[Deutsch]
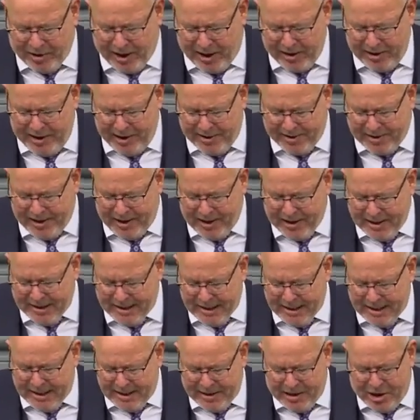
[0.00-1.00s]
ein Lied
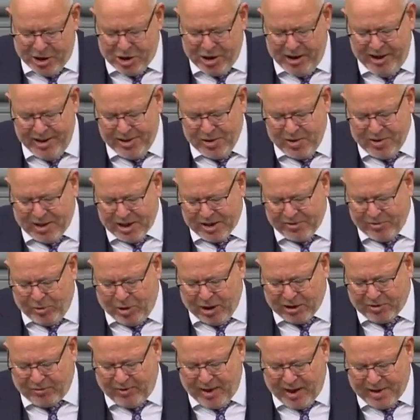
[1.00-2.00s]
singen. Die Schließung des
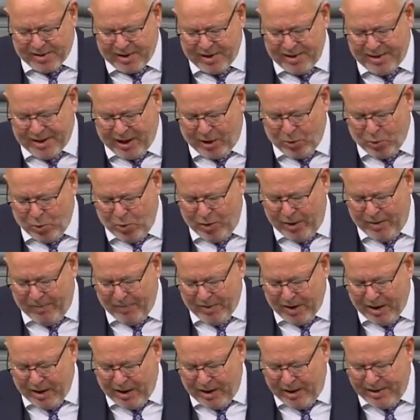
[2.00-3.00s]
Fortwerks in Saarlouis
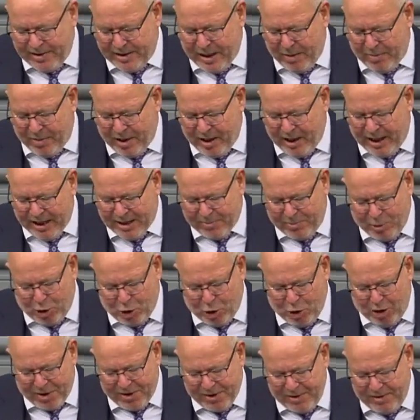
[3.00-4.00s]
ist ja bereits
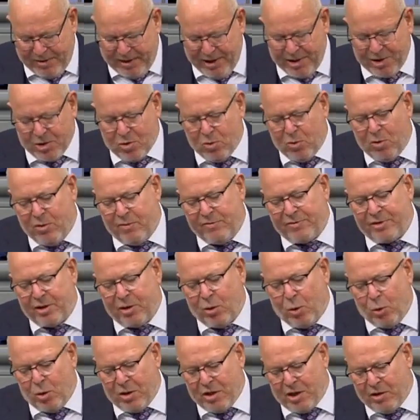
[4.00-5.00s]
beschlossen, die Zukunft
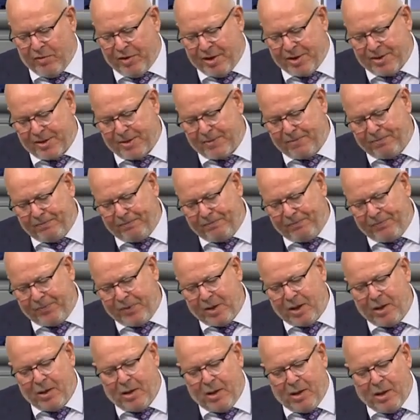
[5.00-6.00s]
ungewiss.
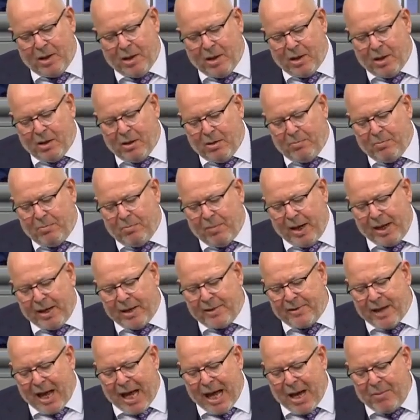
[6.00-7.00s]

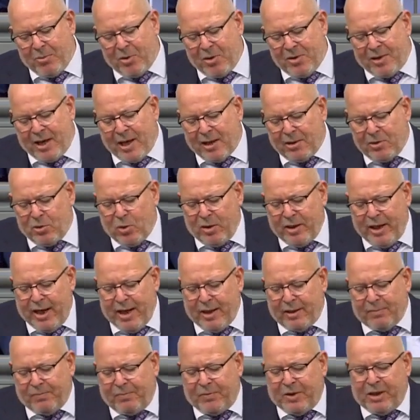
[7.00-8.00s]
Meine Damen und Herren
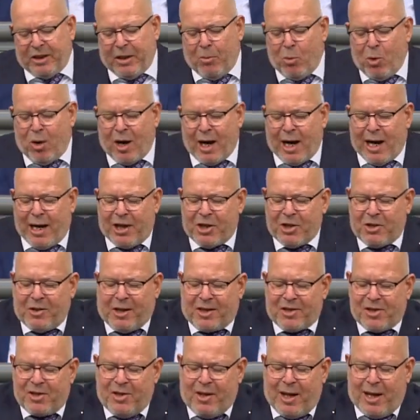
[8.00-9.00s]
Kollegen, die demokratische
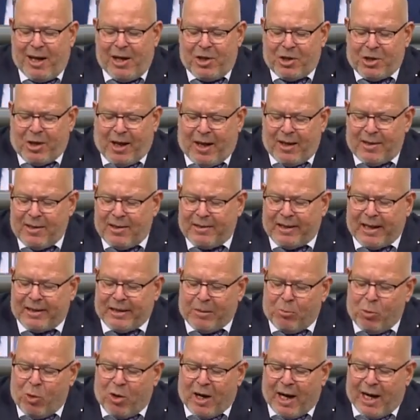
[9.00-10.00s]
Nationalstaat, der
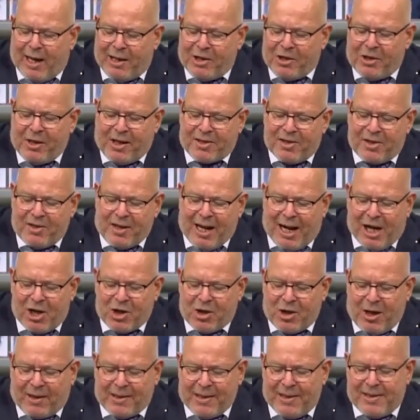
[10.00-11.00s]
demokratische
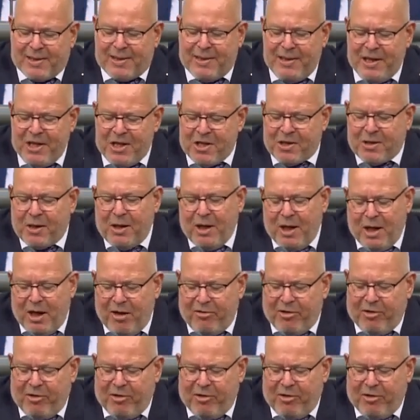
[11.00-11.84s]
Nationalstaat ist nicht, wie